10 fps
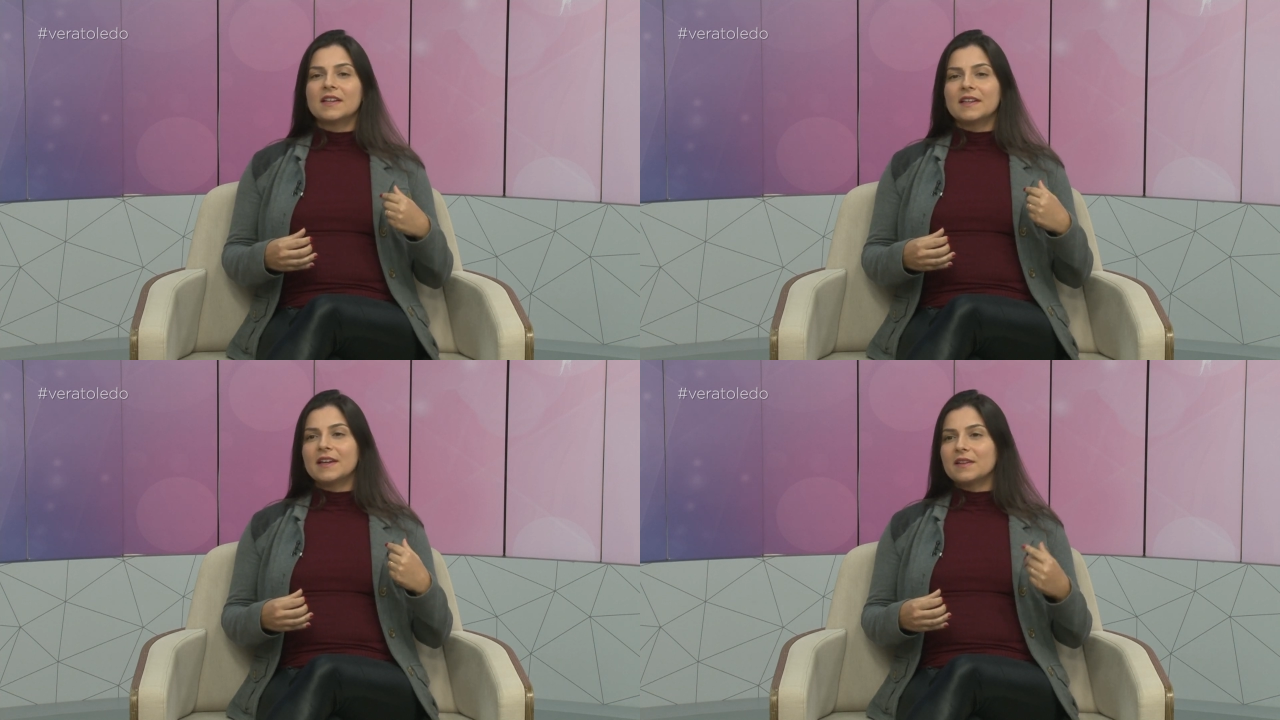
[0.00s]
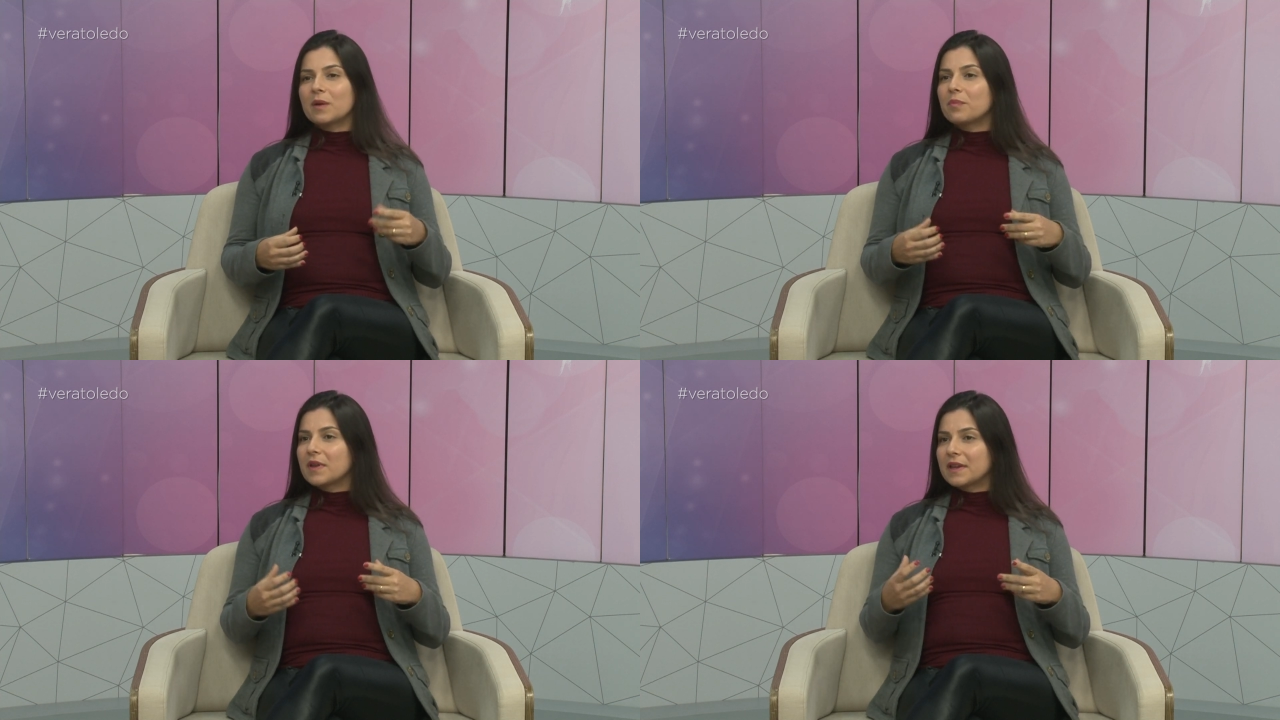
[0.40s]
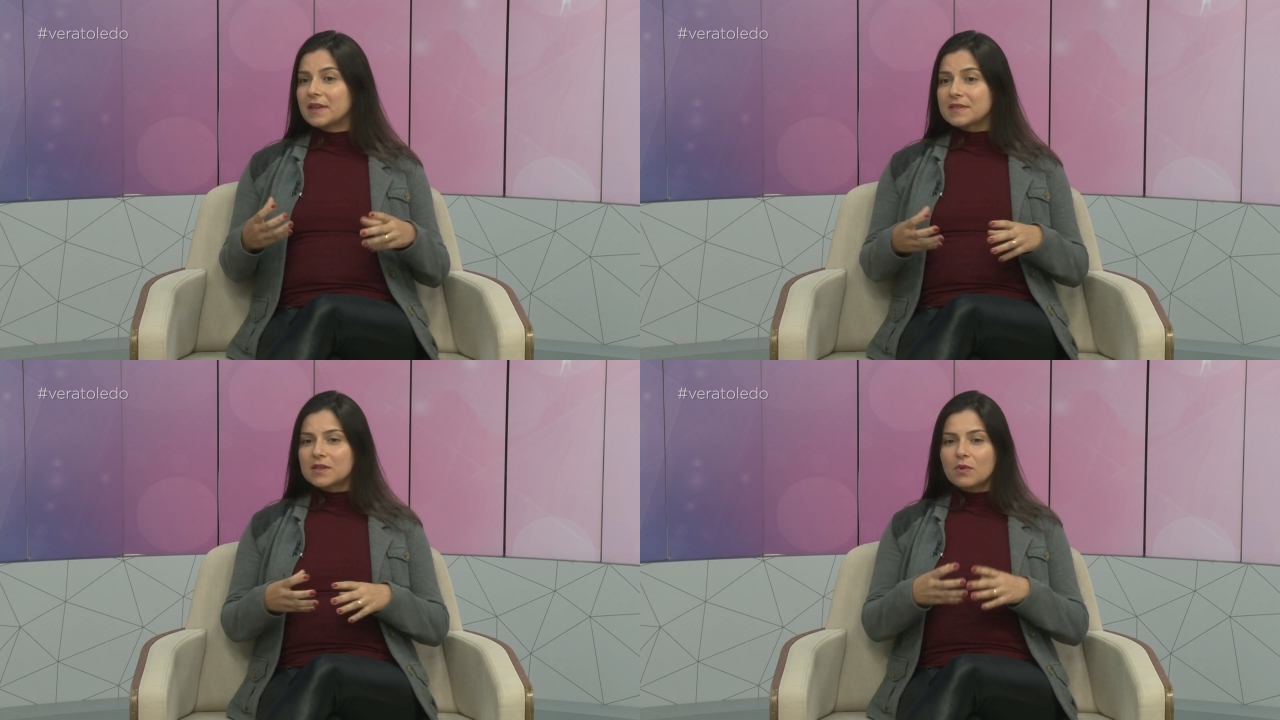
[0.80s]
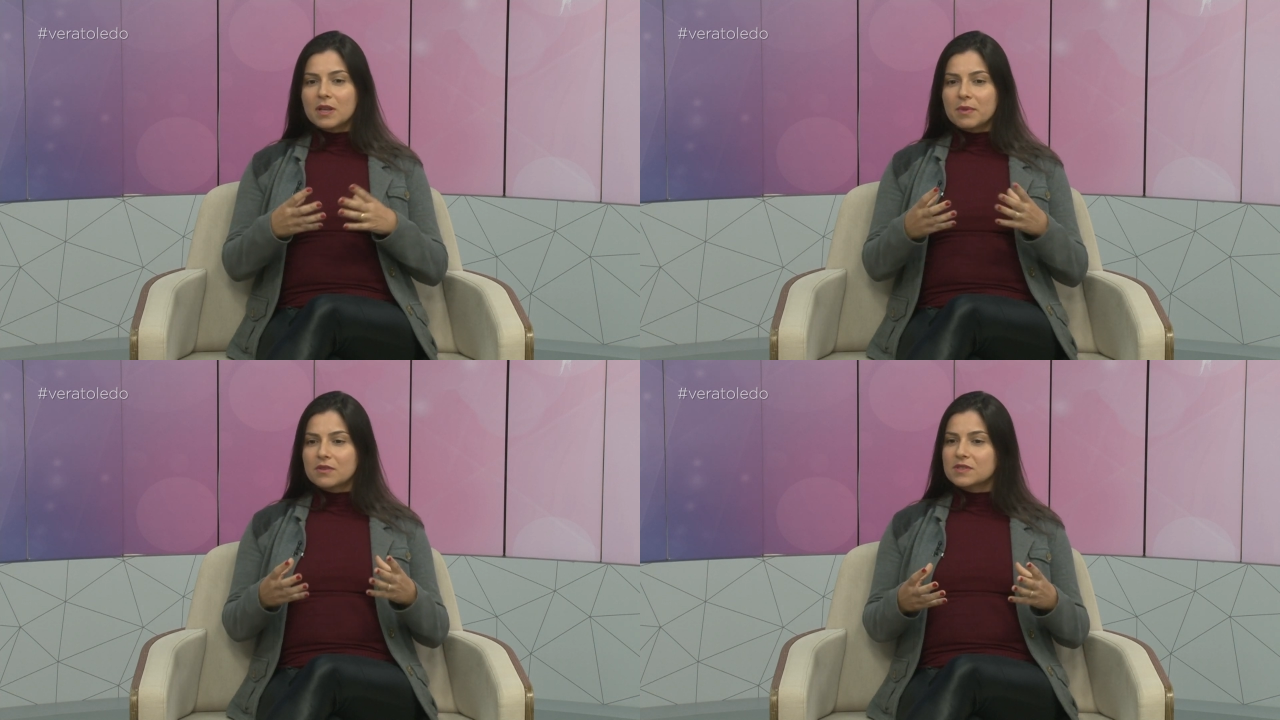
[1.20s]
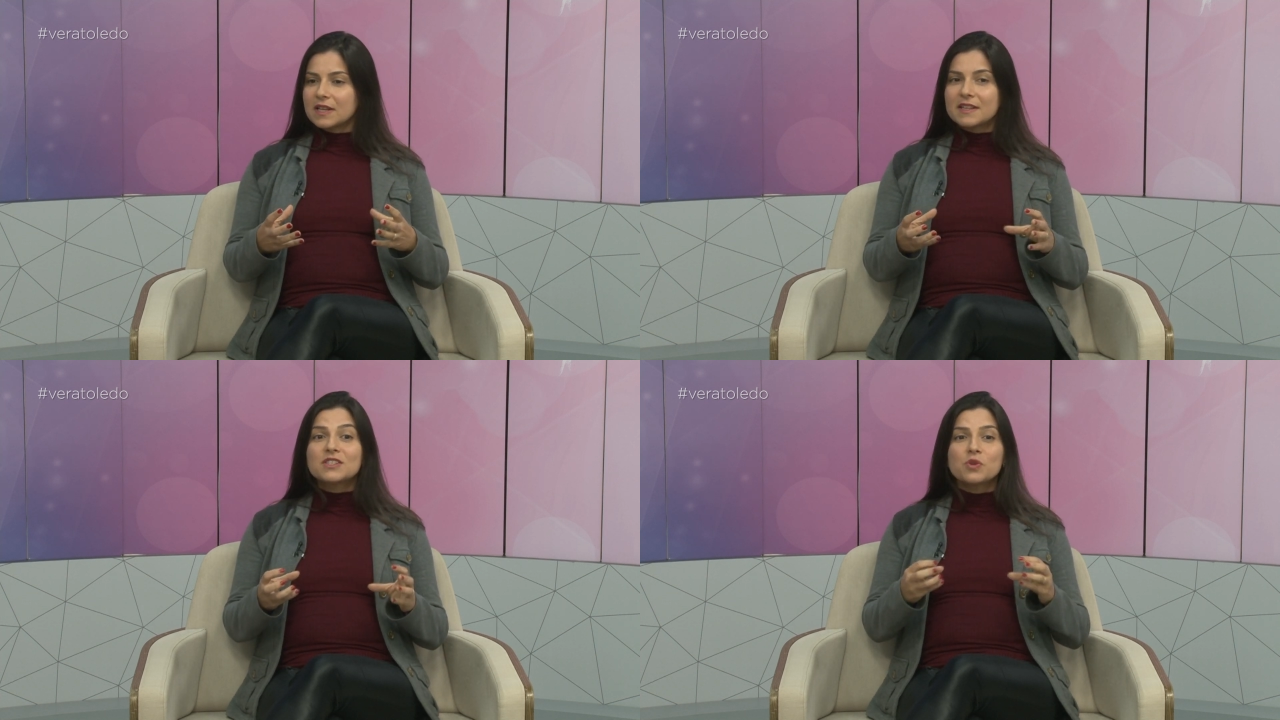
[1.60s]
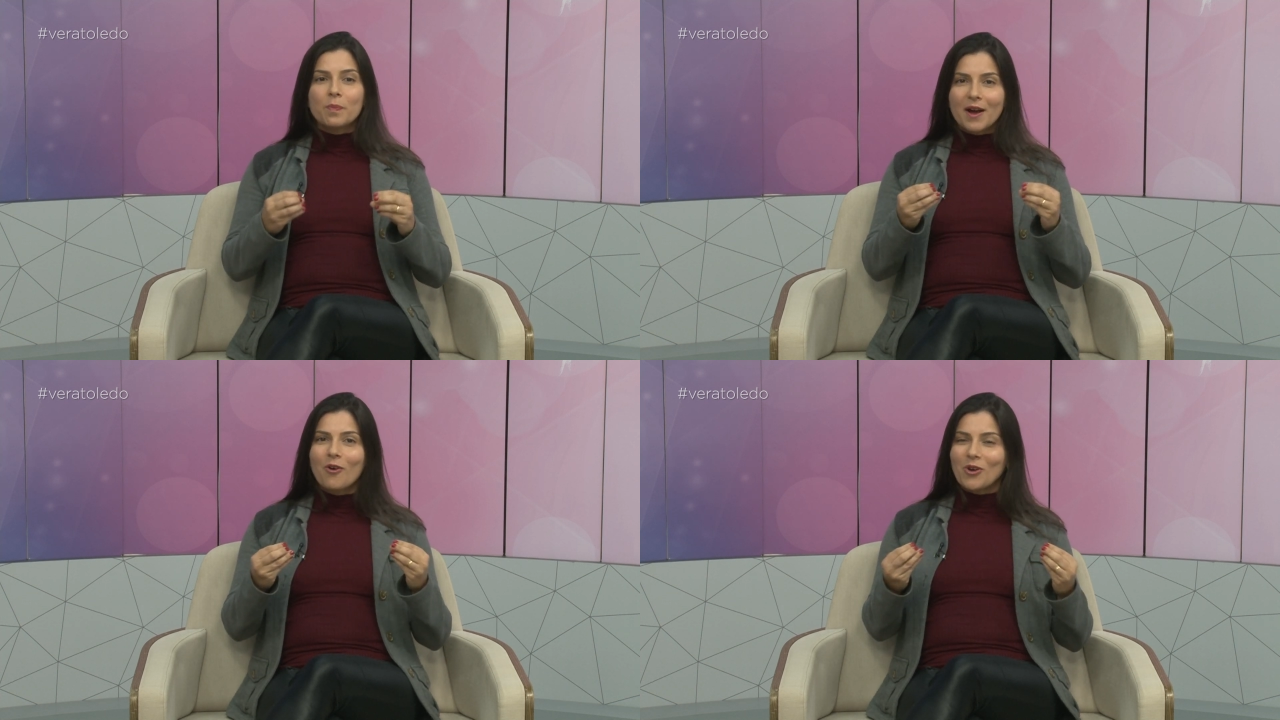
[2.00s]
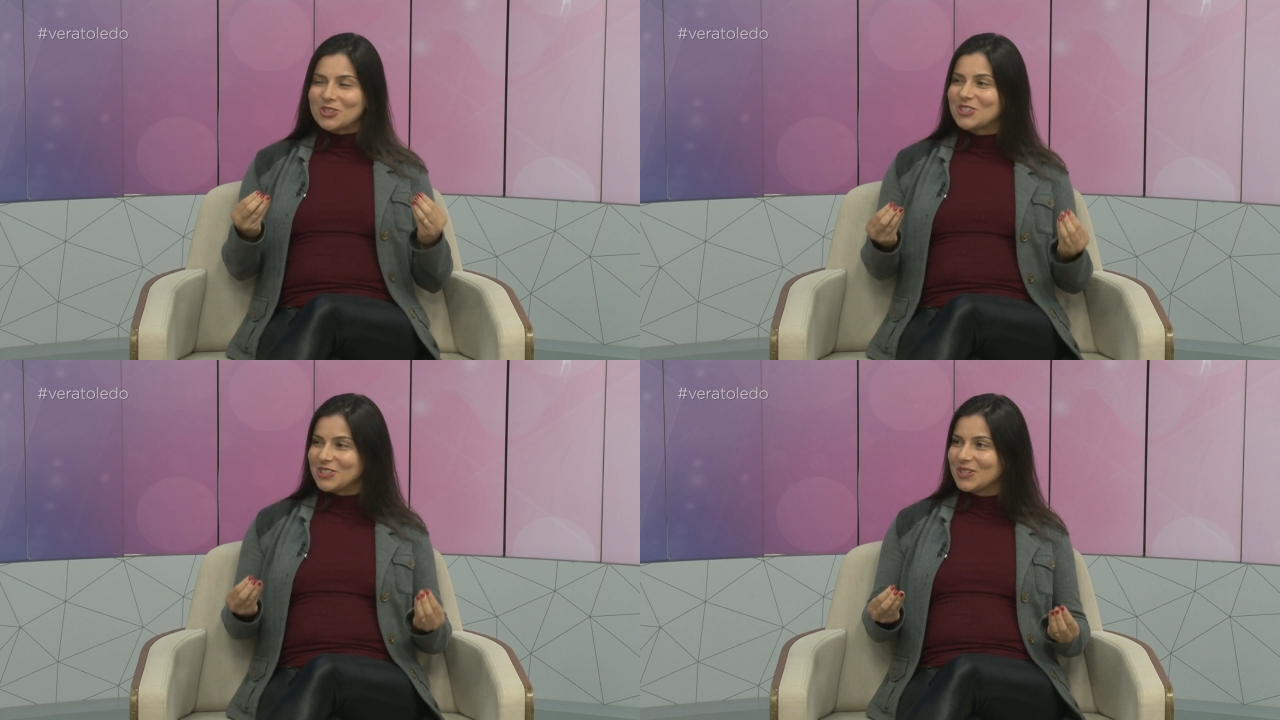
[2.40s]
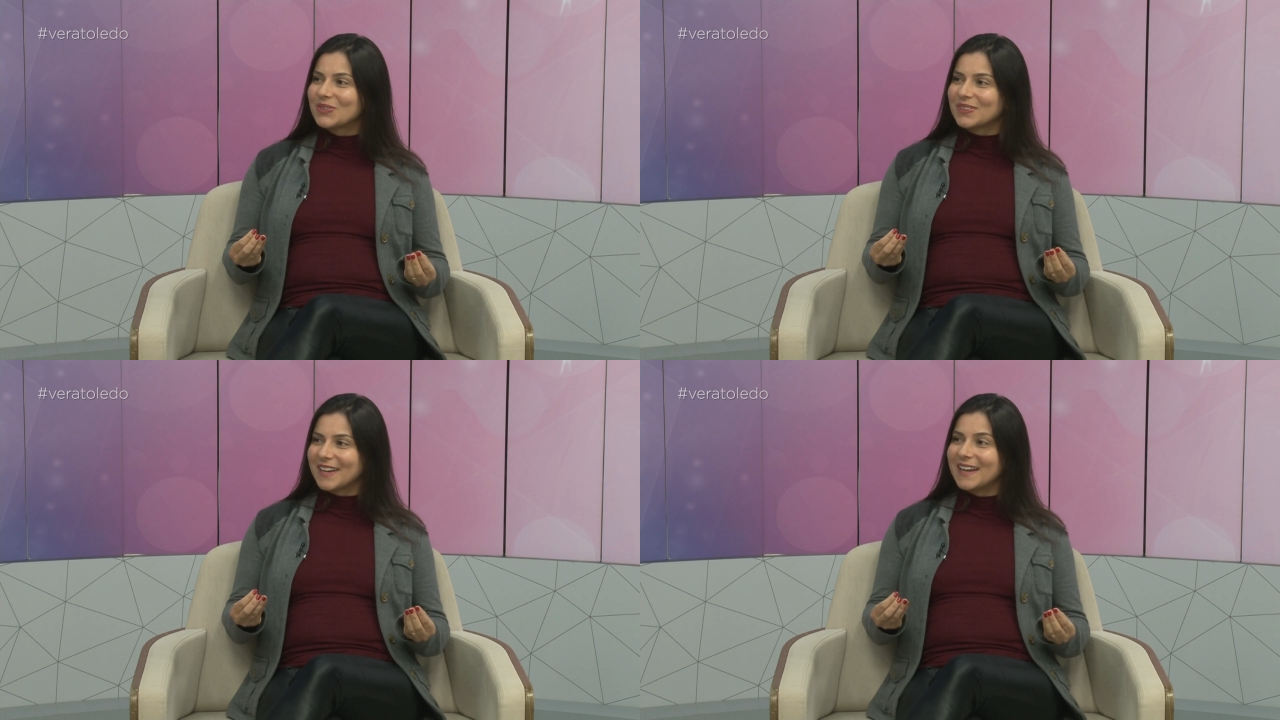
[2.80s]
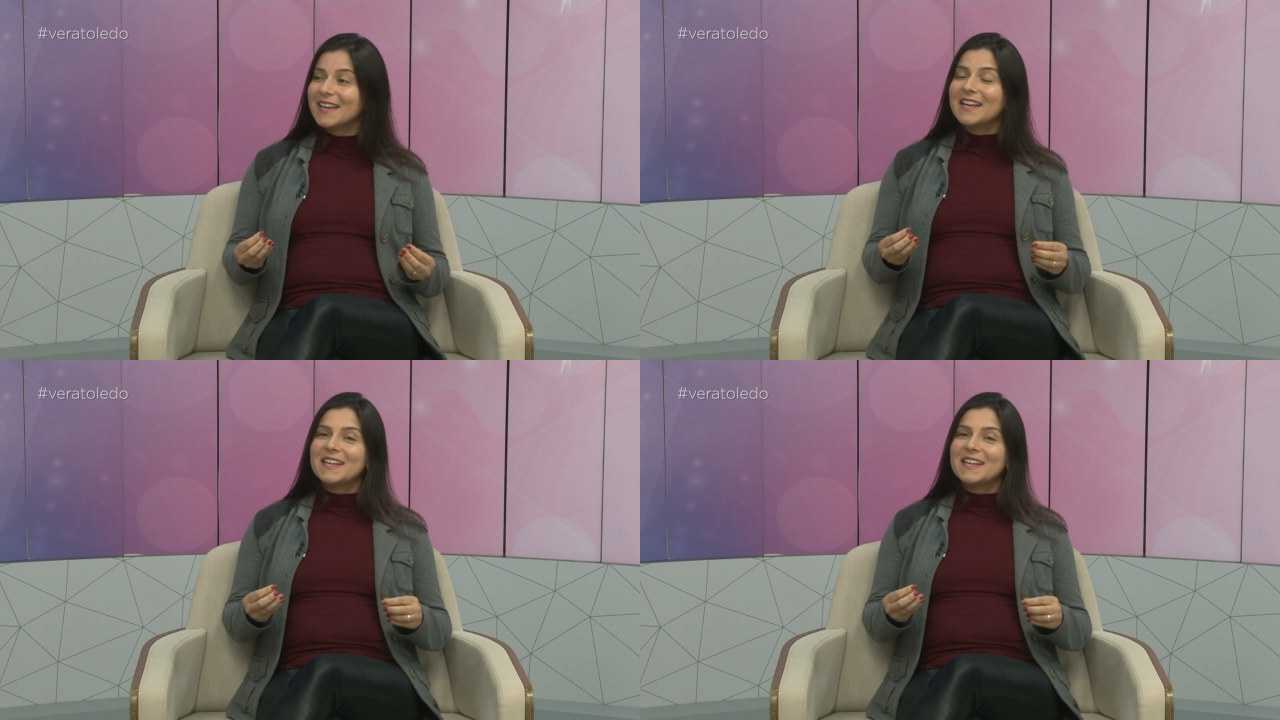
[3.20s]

né, na, é, que são alimentos ali de pacotinho, né?